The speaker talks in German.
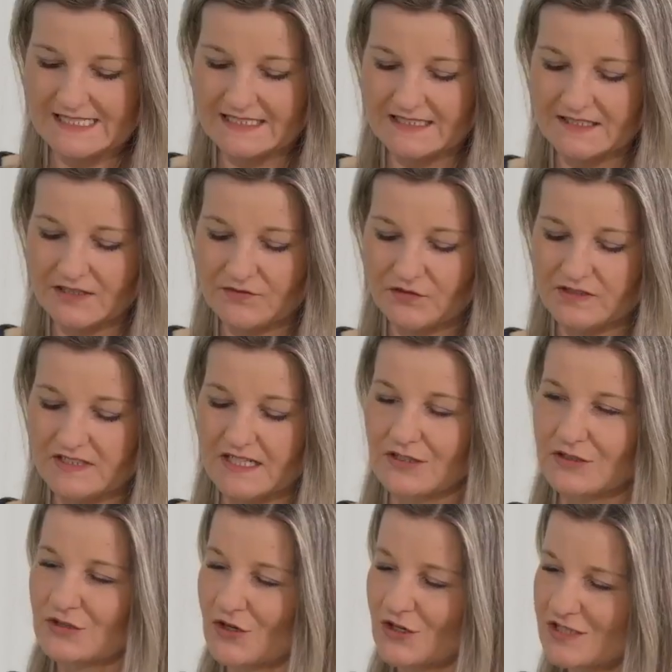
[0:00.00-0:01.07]
der Klinik für
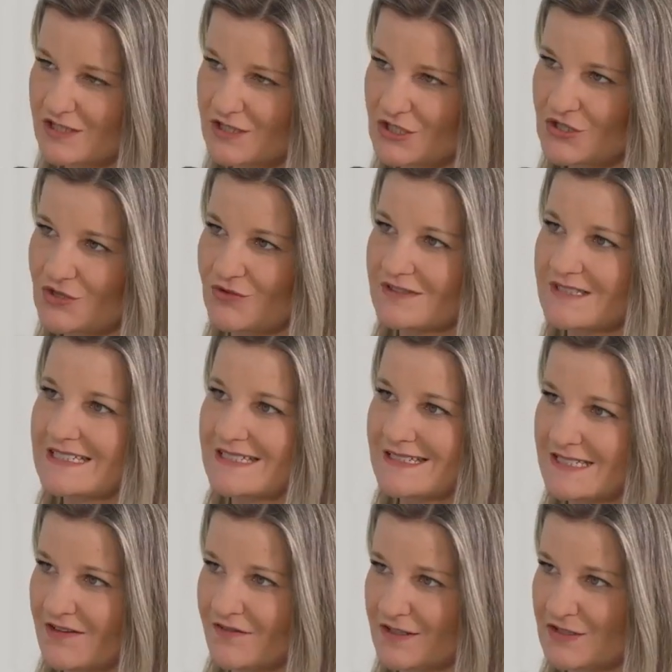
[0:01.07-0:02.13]
diagnostische und
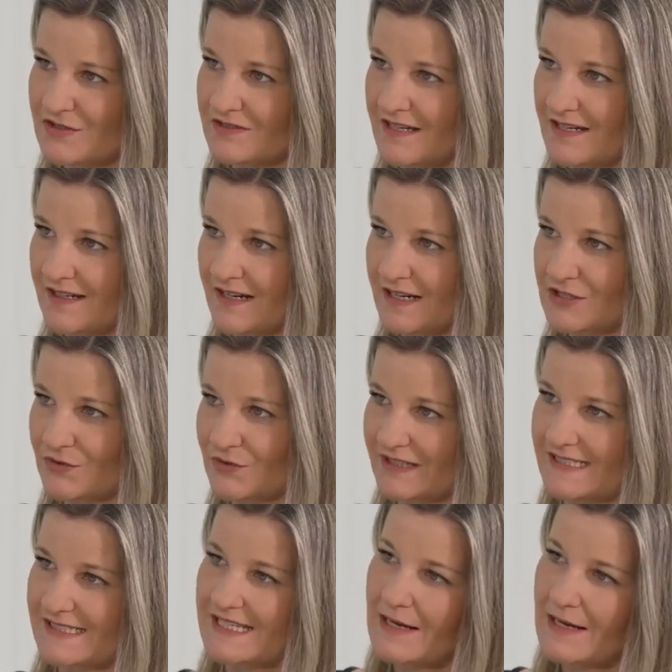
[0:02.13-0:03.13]
interventionelle Radiologie.